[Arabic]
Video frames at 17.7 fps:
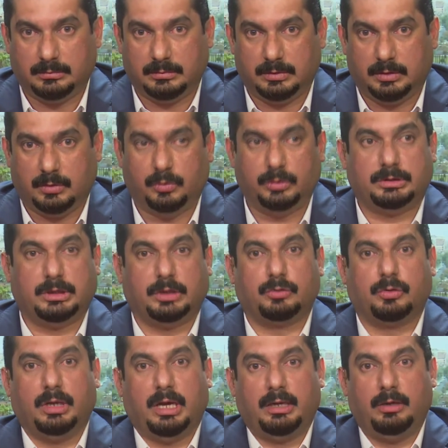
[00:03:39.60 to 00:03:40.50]
وأنت
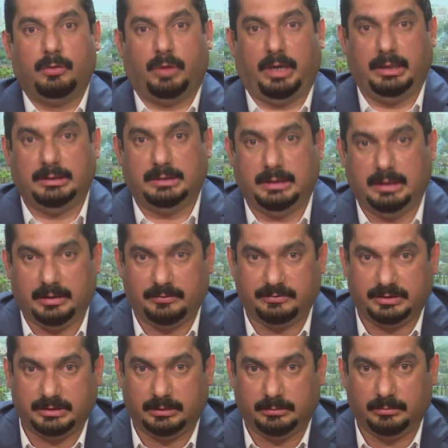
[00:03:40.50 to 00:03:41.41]
تقول أنا الوحيد اللي
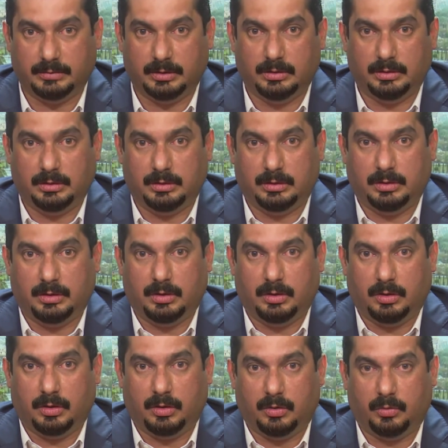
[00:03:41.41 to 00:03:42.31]
أفتهم
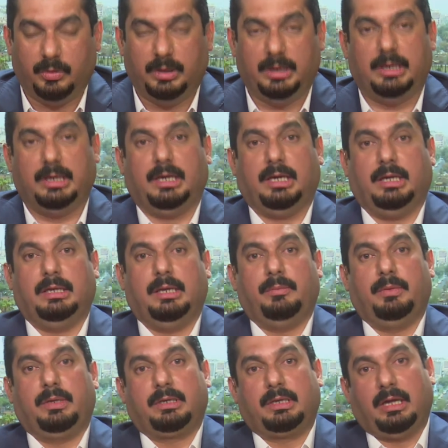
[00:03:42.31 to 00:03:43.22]
واللي احنا
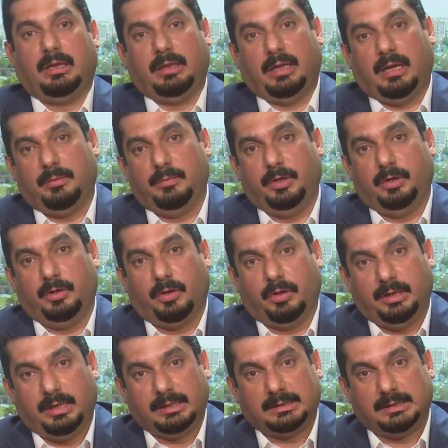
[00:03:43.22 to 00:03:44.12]
من كذا
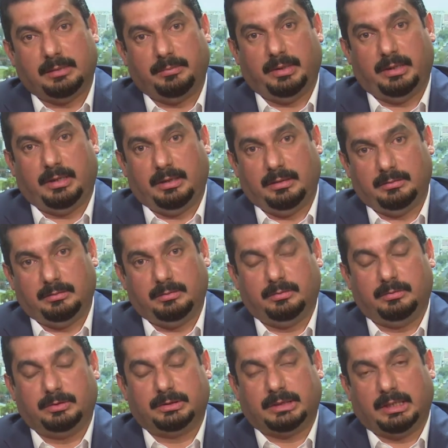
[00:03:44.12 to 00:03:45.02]
مليون نسبة
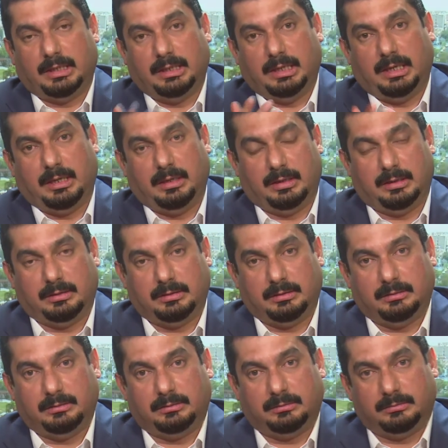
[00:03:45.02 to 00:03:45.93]
وصلنا
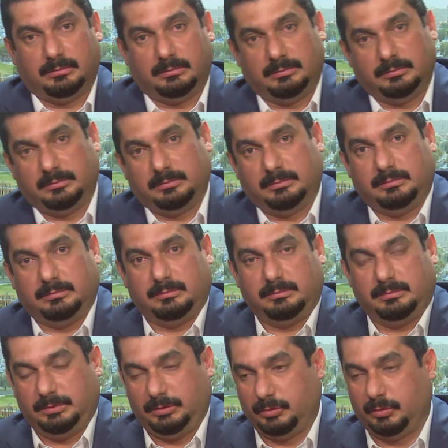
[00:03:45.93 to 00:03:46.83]

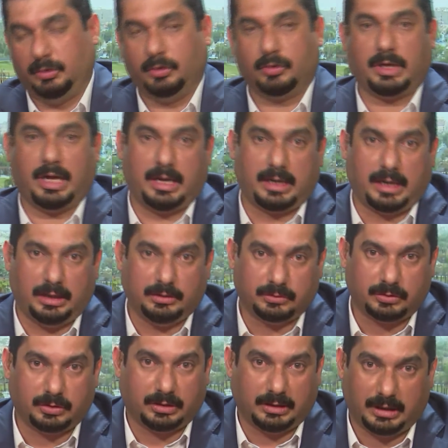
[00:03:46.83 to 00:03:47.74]
يقول يقال راح
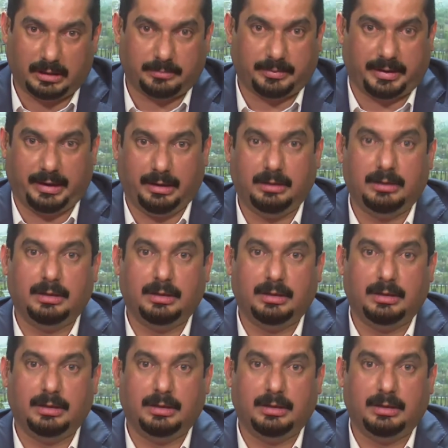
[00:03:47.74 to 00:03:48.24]
نطخ الأربعين